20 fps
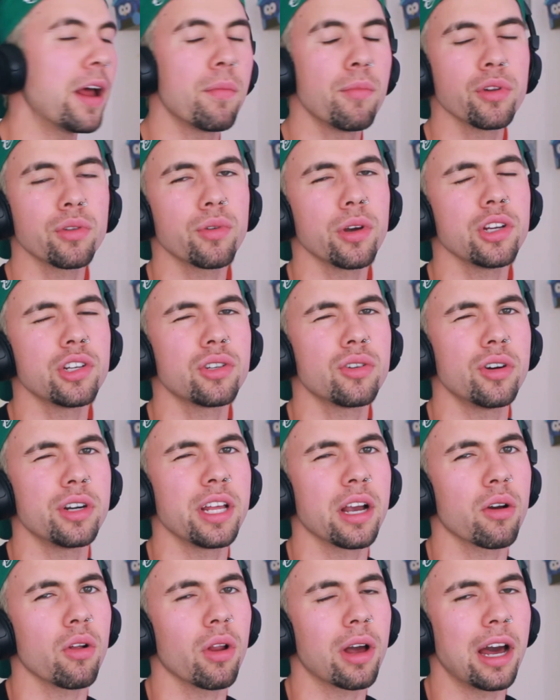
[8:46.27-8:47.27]
Eu espero muito que o
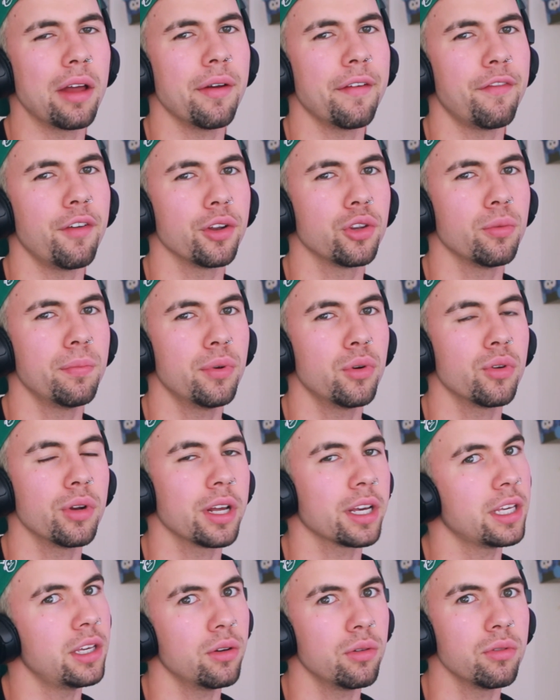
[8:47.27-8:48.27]
editor tenha colocado a foto do
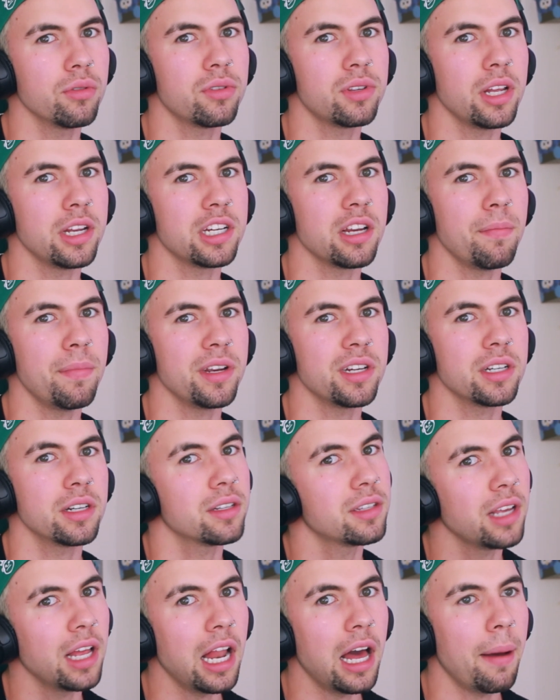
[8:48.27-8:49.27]
Bruno aqui, ou não seja
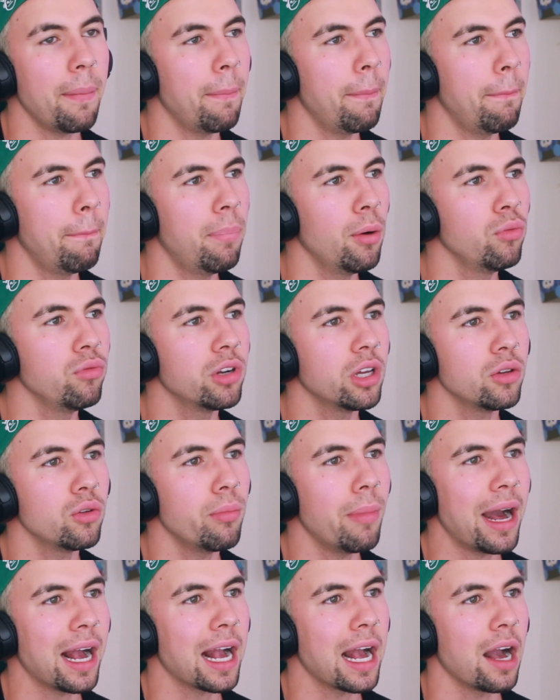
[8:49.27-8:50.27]
beijando, sei lá, a
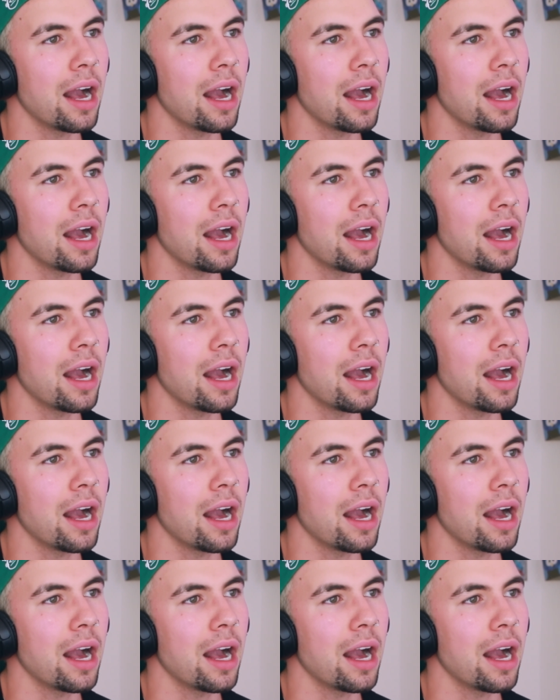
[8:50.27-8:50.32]
bunda do